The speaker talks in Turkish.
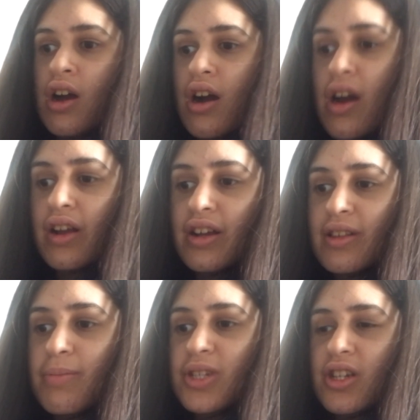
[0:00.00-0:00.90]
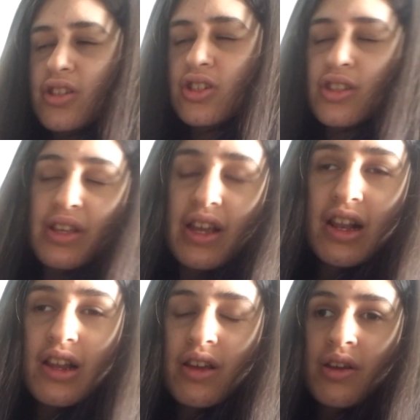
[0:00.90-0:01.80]
arkada bir şey açık
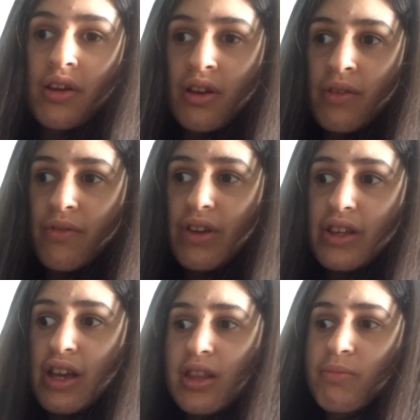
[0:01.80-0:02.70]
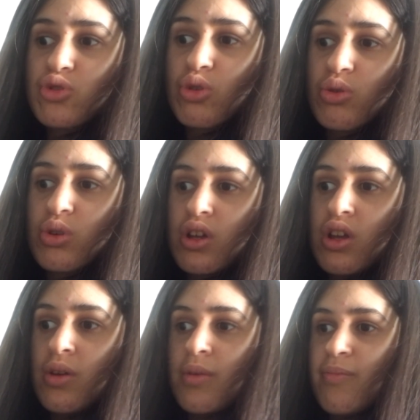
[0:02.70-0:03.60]
değil ve kendimi çok
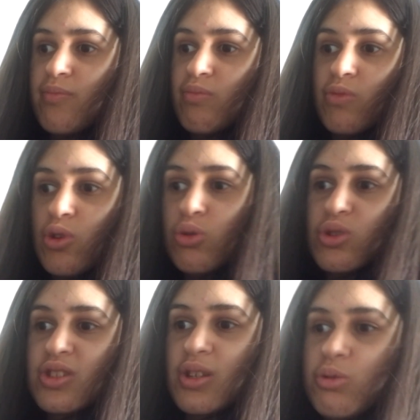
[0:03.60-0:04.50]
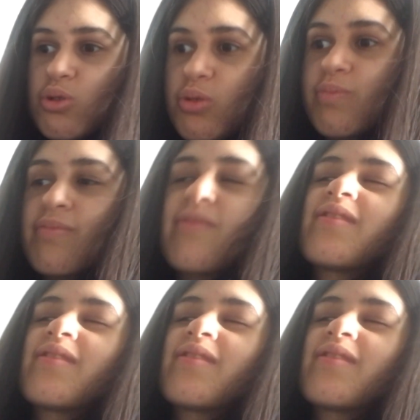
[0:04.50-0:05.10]
kötü hissediyorum.